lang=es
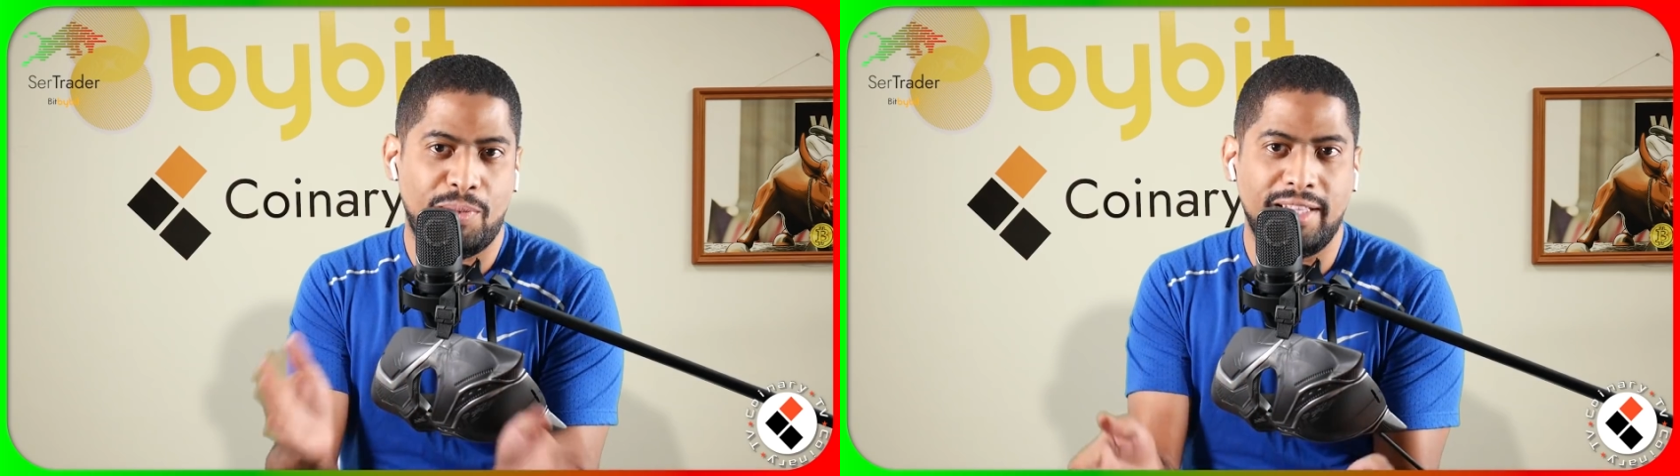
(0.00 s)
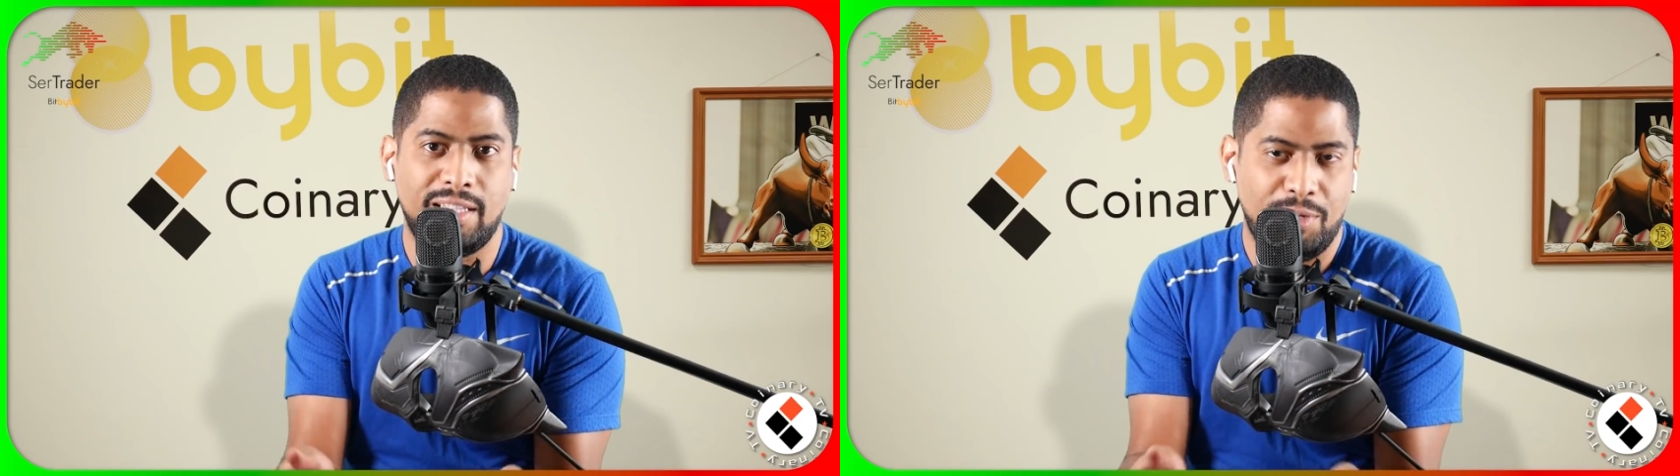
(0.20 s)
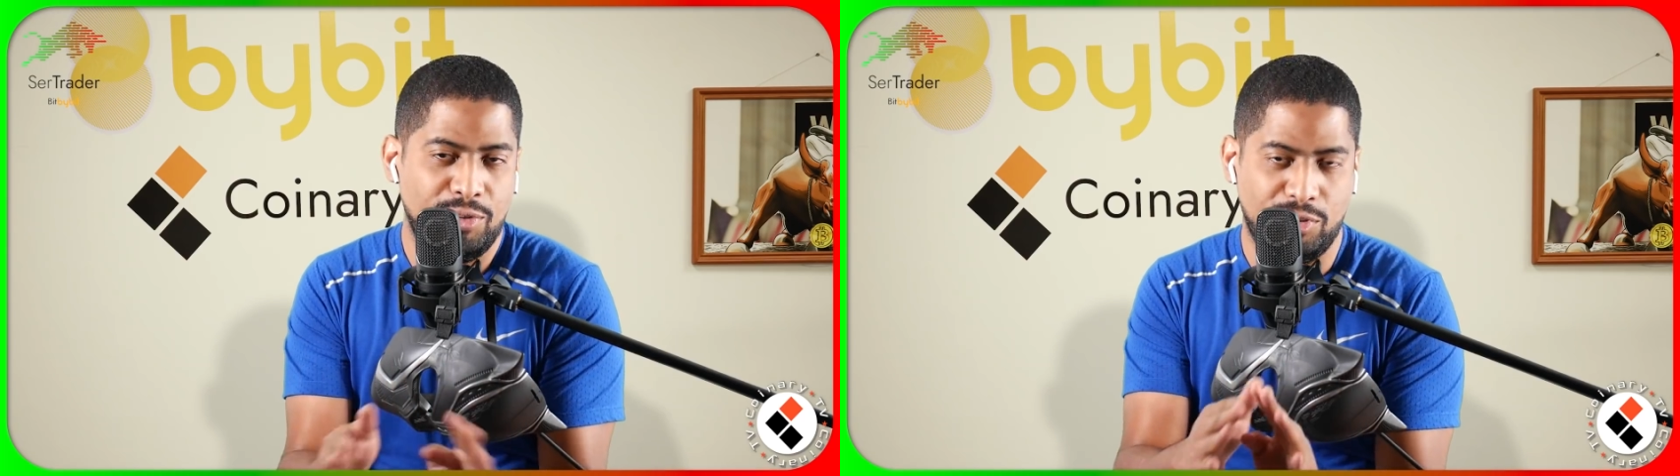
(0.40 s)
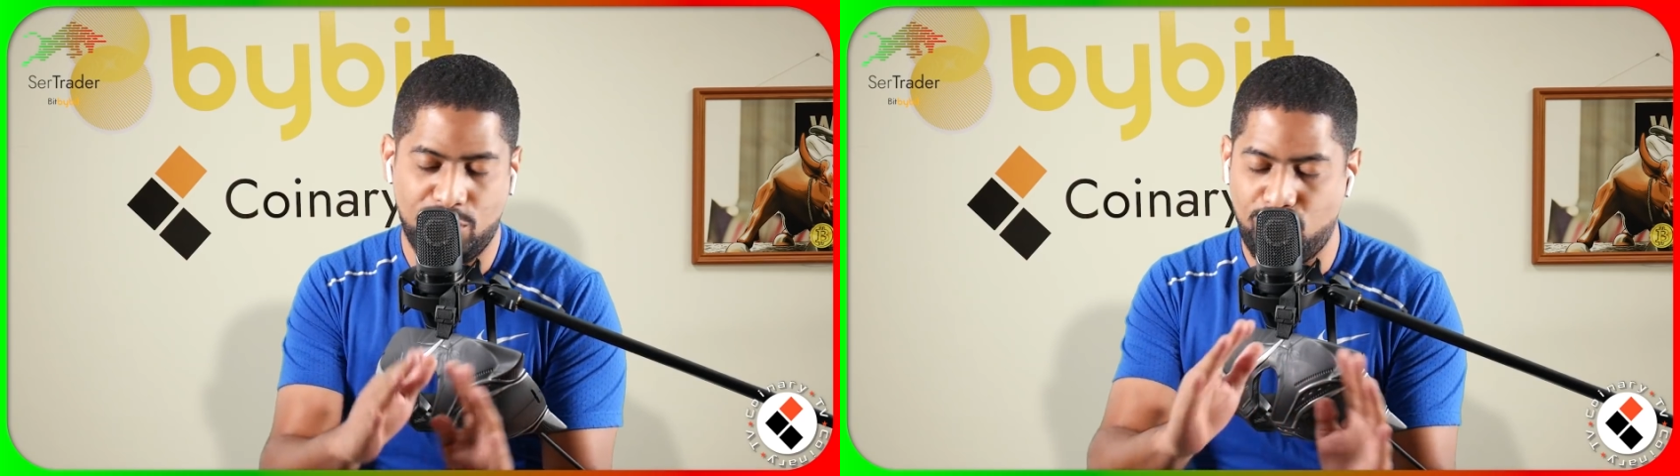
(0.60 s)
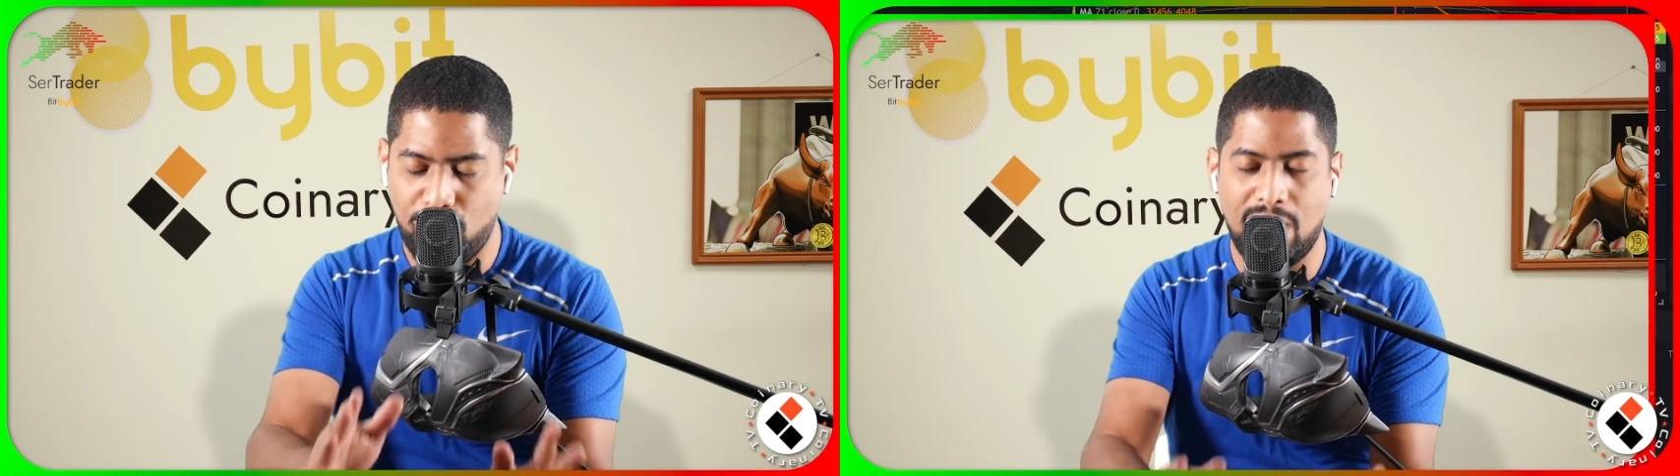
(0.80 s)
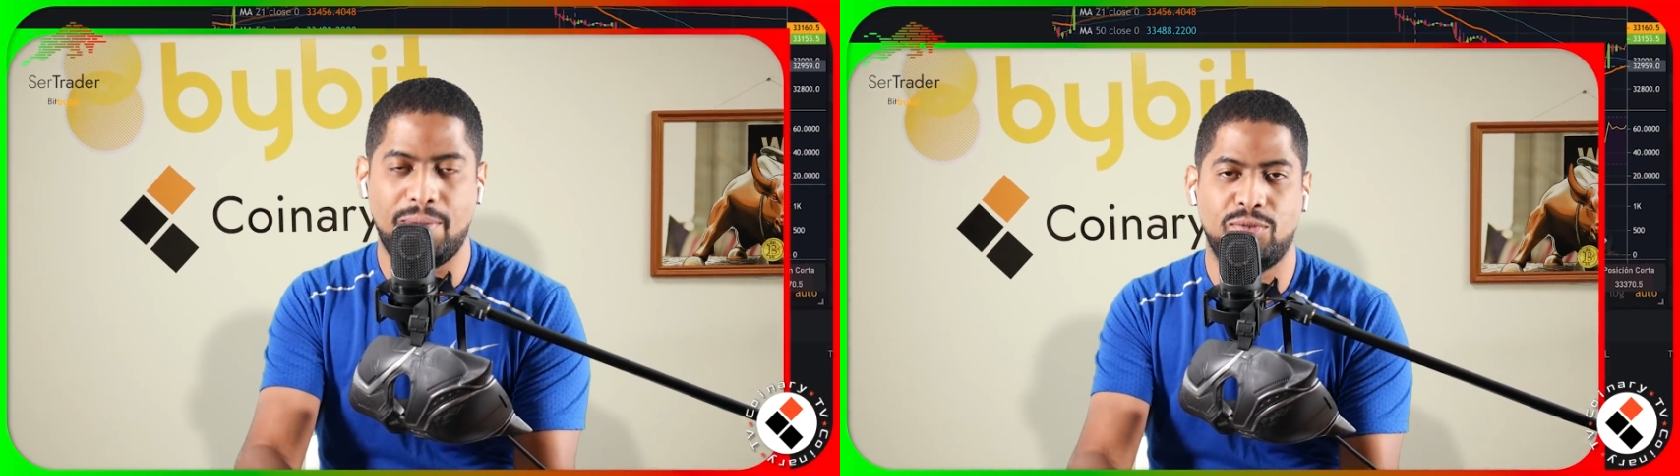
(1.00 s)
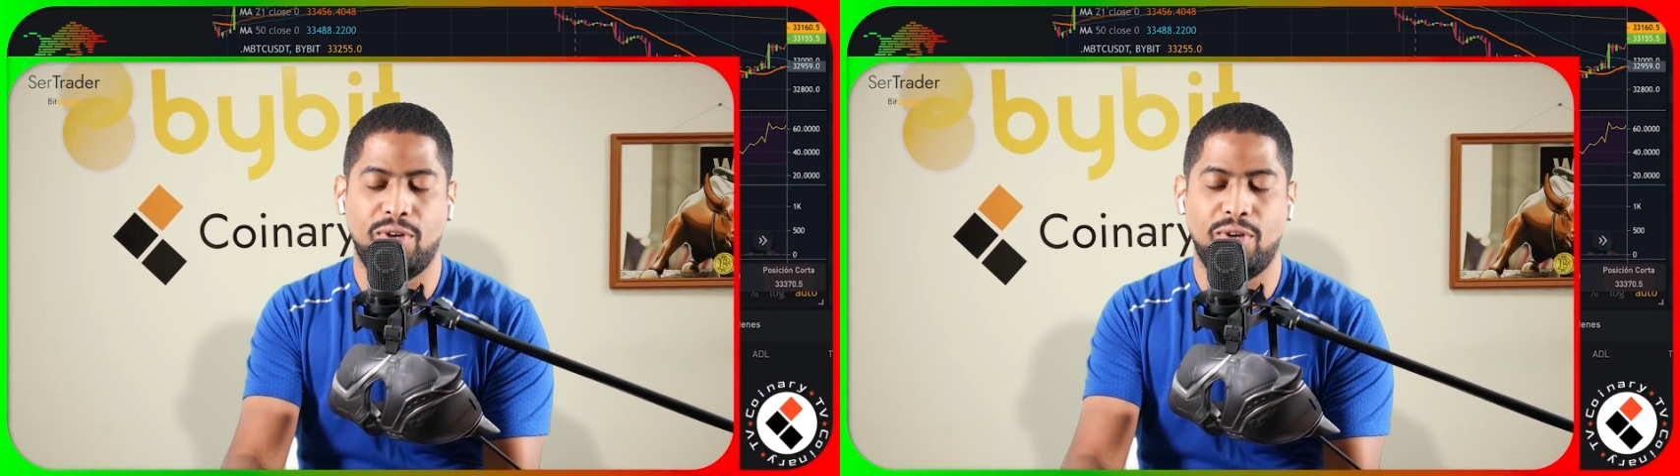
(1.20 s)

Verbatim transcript: o 20 minutos, supongamos,